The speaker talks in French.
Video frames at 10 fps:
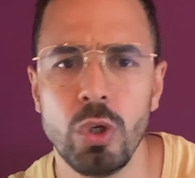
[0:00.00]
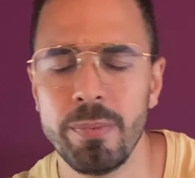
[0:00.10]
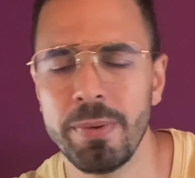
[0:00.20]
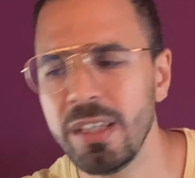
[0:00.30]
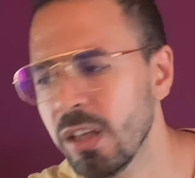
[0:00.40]

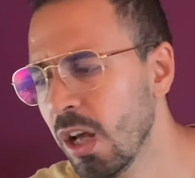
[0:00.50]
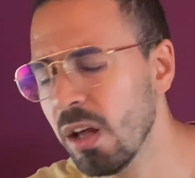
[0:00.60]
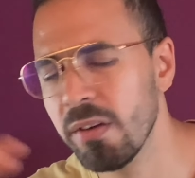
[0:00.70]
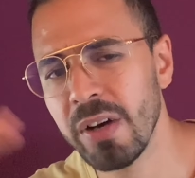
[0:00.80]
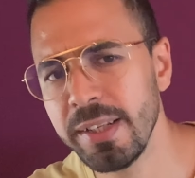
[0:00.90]
Les prix
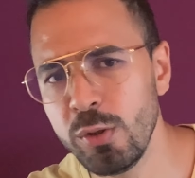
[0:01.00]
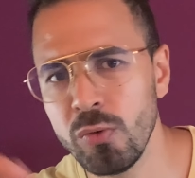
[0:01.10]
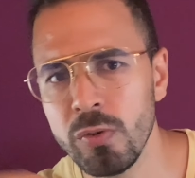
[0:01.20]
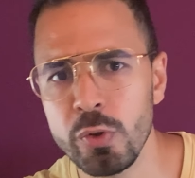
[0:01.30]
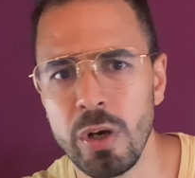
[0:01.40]
varient
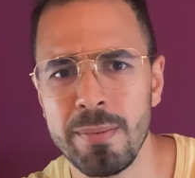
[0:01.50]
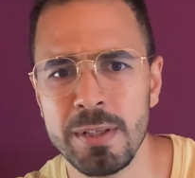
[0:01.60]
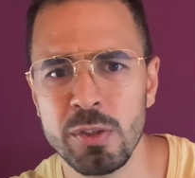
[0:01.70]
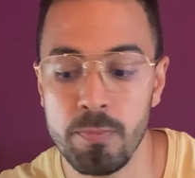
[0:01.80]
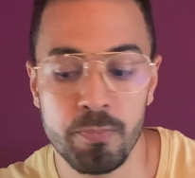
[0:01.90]
souvent sur
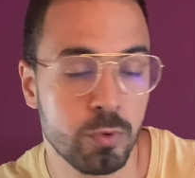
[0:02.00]
Amazon,